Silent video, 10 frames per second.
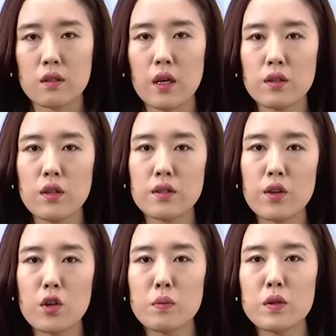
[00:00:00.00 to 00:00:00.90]
네,
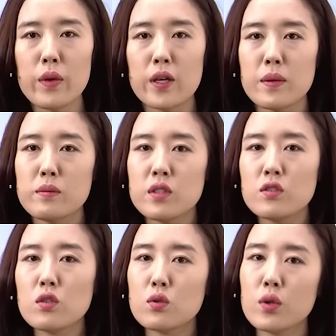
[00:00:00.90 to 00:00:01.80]
안녕하세요 여러분. 와이비엠
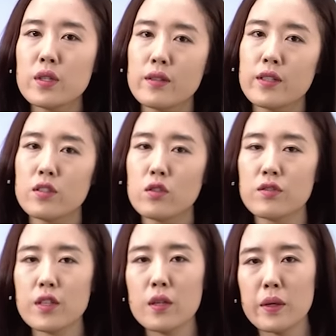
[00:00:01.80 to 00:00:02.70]
실전 토익 알씨
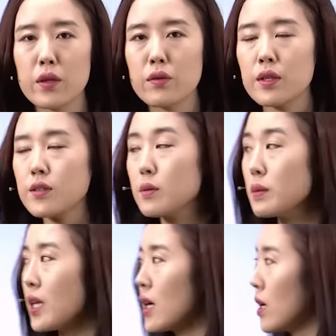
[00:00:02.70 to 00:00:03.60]
천재 박혜원 강사입니다.